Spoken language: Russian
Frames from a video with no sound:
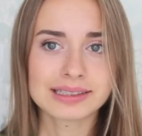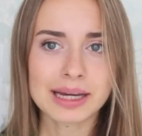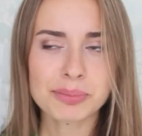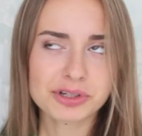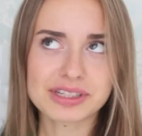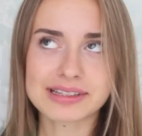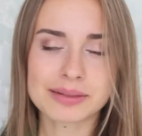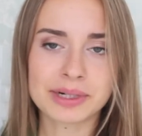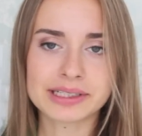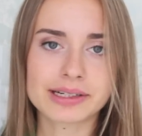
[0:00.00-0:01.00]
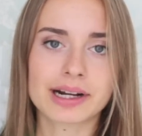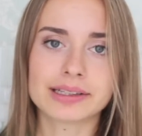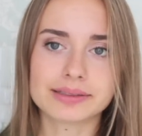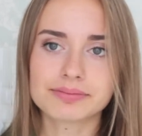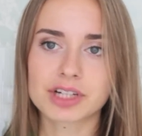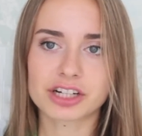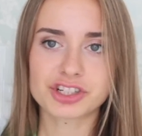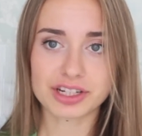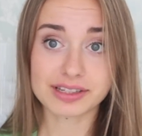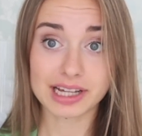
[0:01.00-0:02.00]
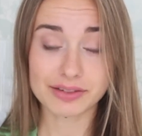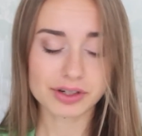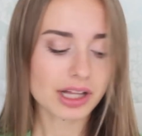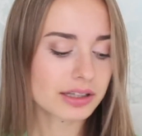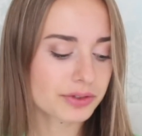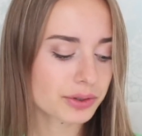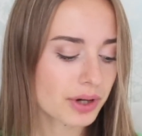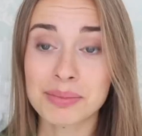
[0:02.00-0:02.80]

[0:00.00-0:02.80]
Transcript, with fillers: Я просто сама не рада, как часто я их вкладываю.